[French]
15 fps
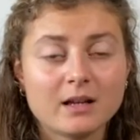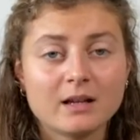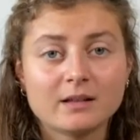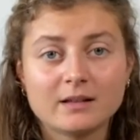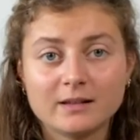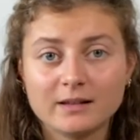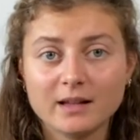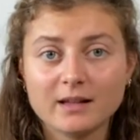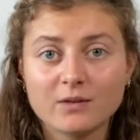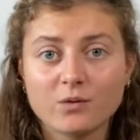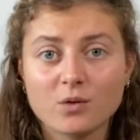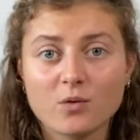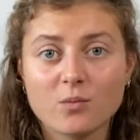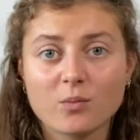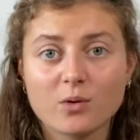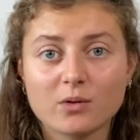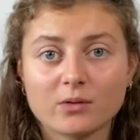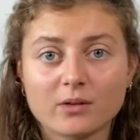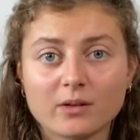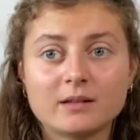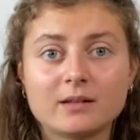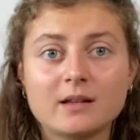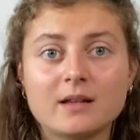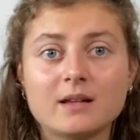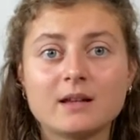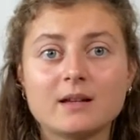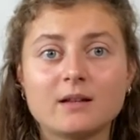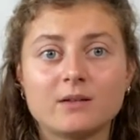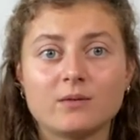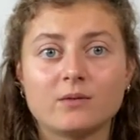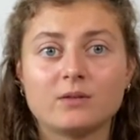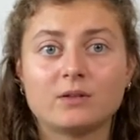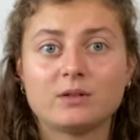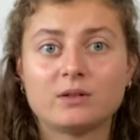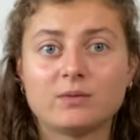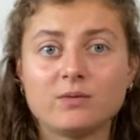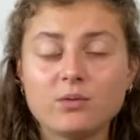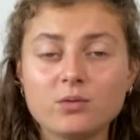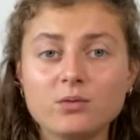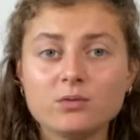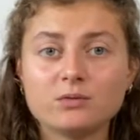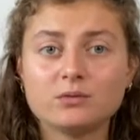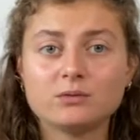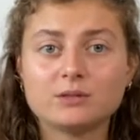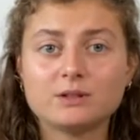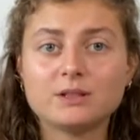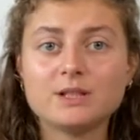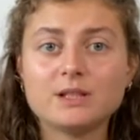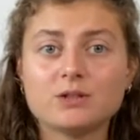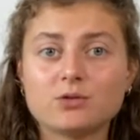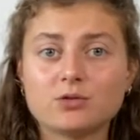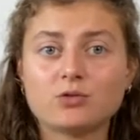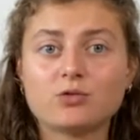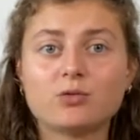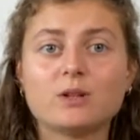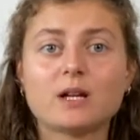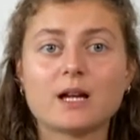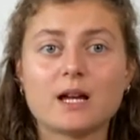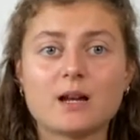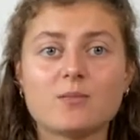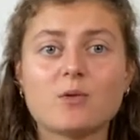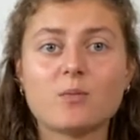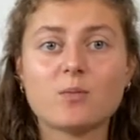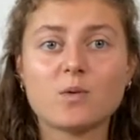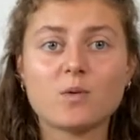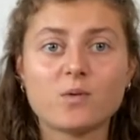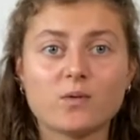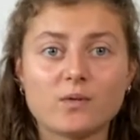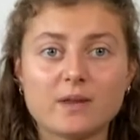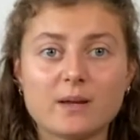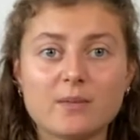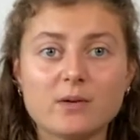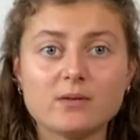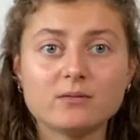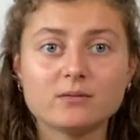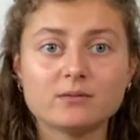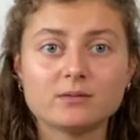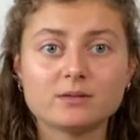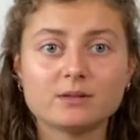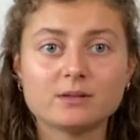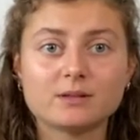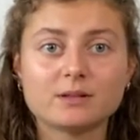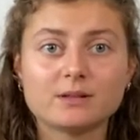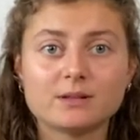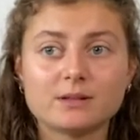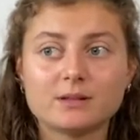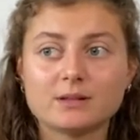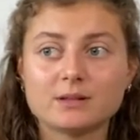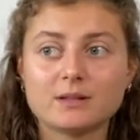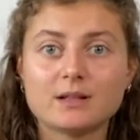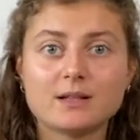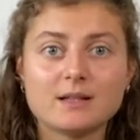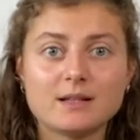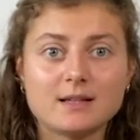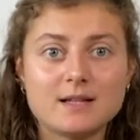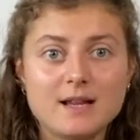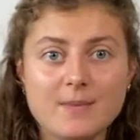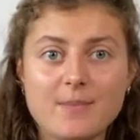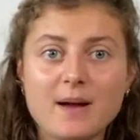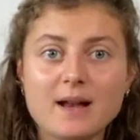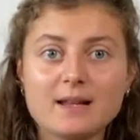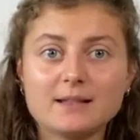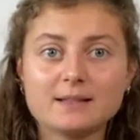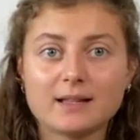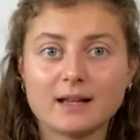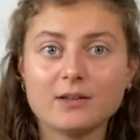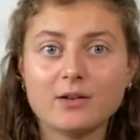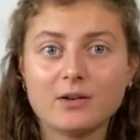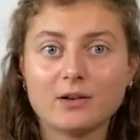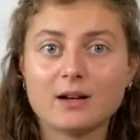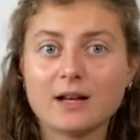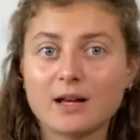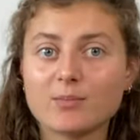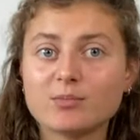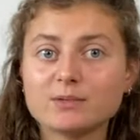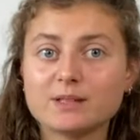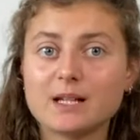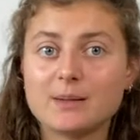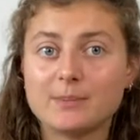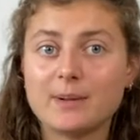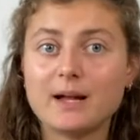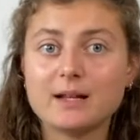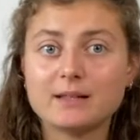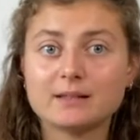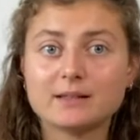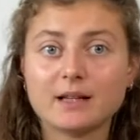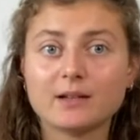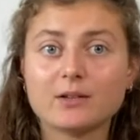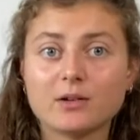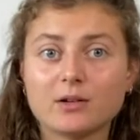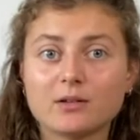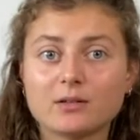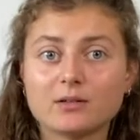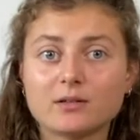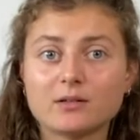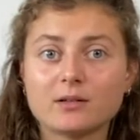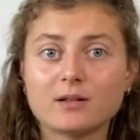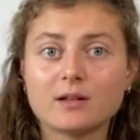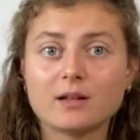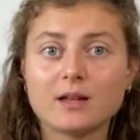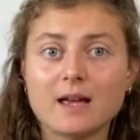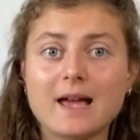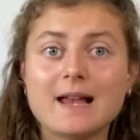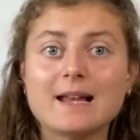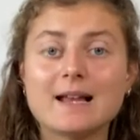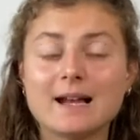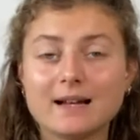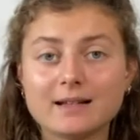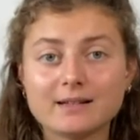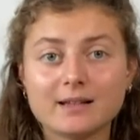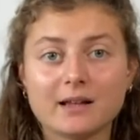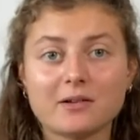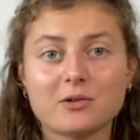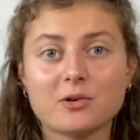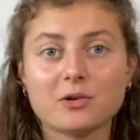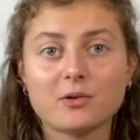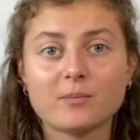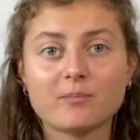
C'est ça qu'il faut comprendre. C'est vous qui je suis réellement profondément. Il n'est pas à l'extérieur. La réponse, elle n'est pas à l'extérieur. Elle est à l'intérieur.